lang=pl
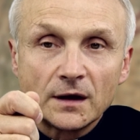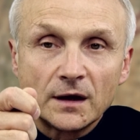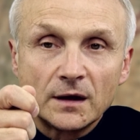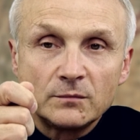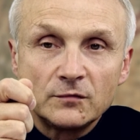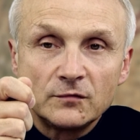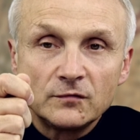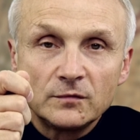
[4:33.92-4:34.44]
a
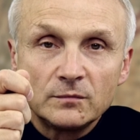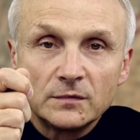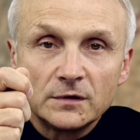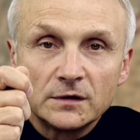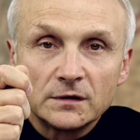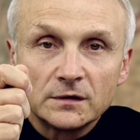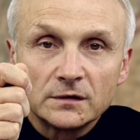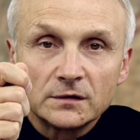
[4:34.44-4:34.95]

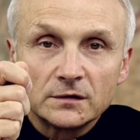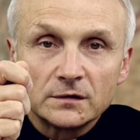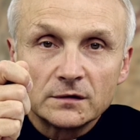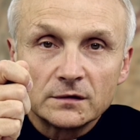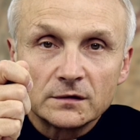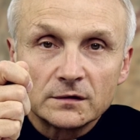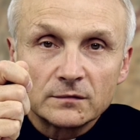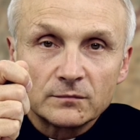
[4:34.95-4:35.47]
mówimy,
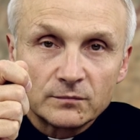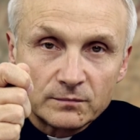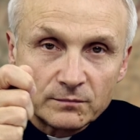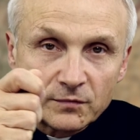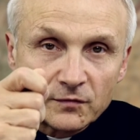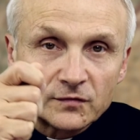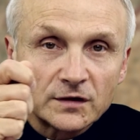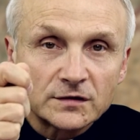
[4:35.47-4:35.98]

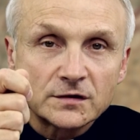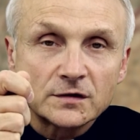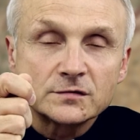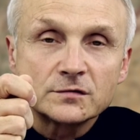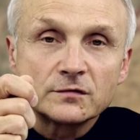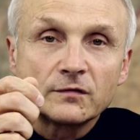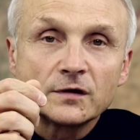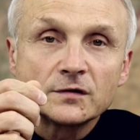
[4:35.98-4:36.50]
powtarzając
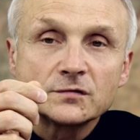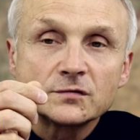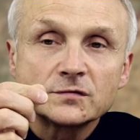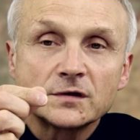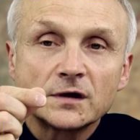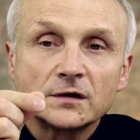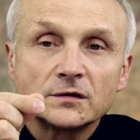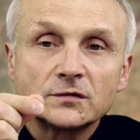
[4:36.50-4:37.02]
słowa
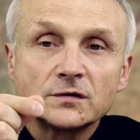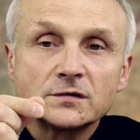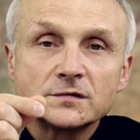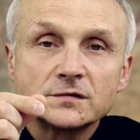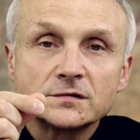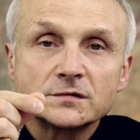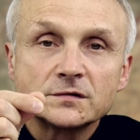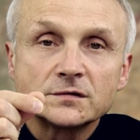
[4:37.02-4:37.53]
Jezusa, to
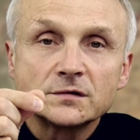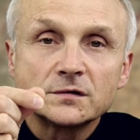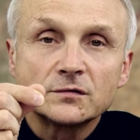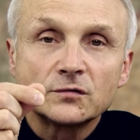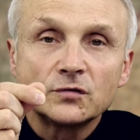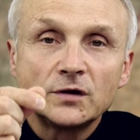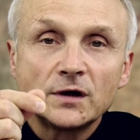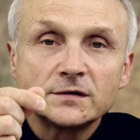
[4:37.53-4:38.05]
jest,
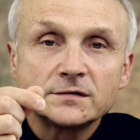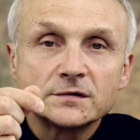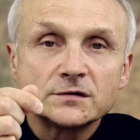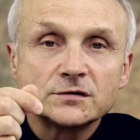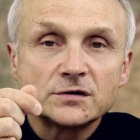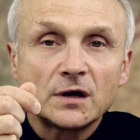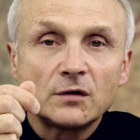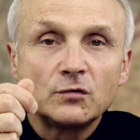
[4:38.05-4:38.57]
to jest
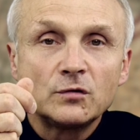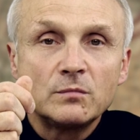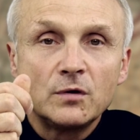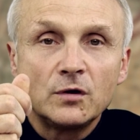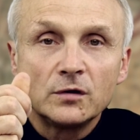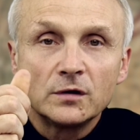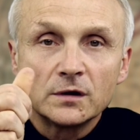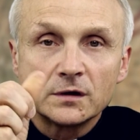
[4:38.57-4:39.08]
ciało
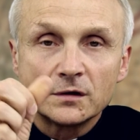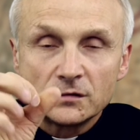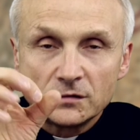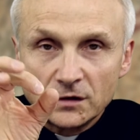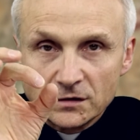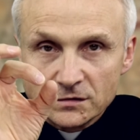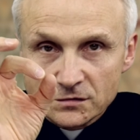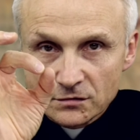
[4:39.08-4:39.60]
moje.
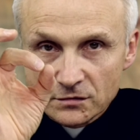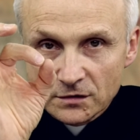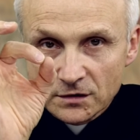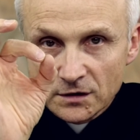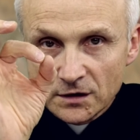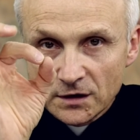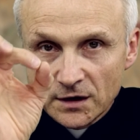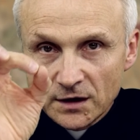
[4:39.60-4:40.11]
Nie jest to
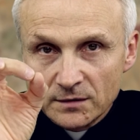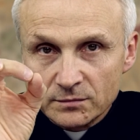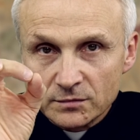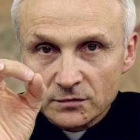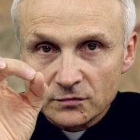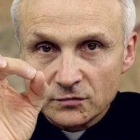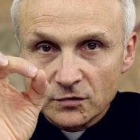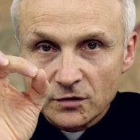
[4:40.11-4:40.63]
chleb,
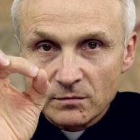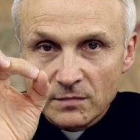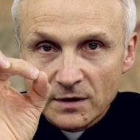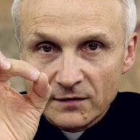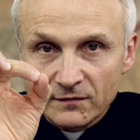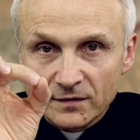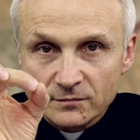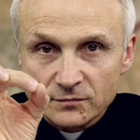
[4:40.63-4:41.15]
który
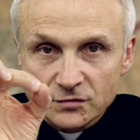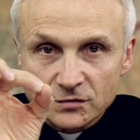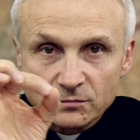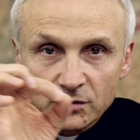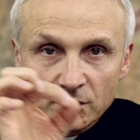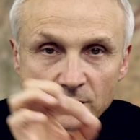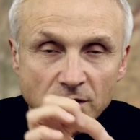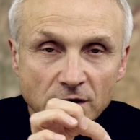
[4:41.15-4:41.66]
ma wam
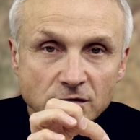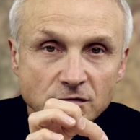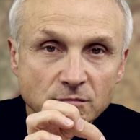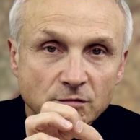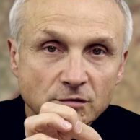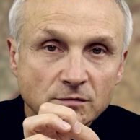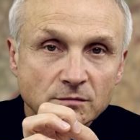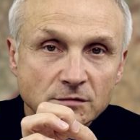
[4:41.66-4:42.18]
przypominać o
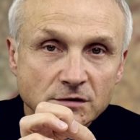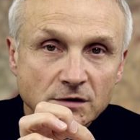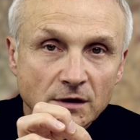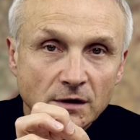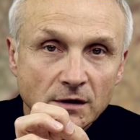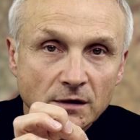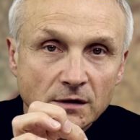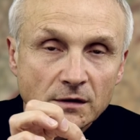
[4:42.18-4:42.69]
moim
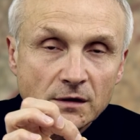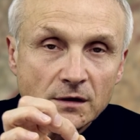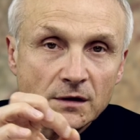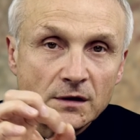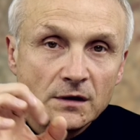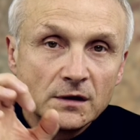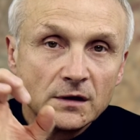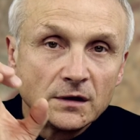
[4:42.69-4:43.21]
ciele.
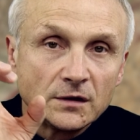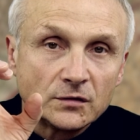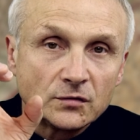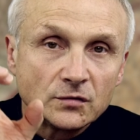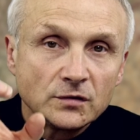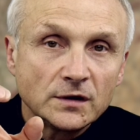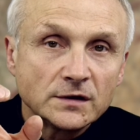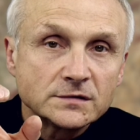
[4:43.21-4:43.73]

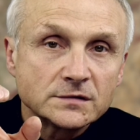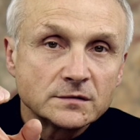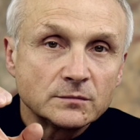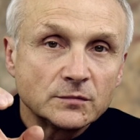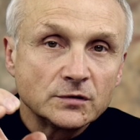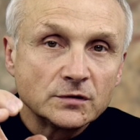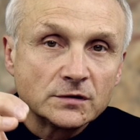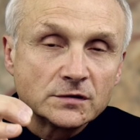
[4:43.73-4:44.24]
To jest
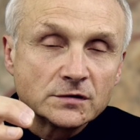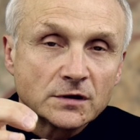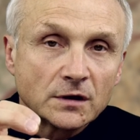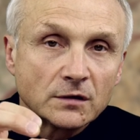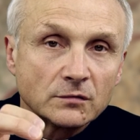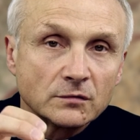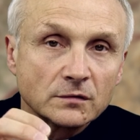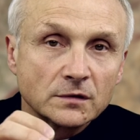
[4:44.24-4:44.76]
moje
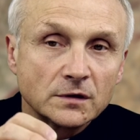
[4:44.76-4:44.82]
ciało.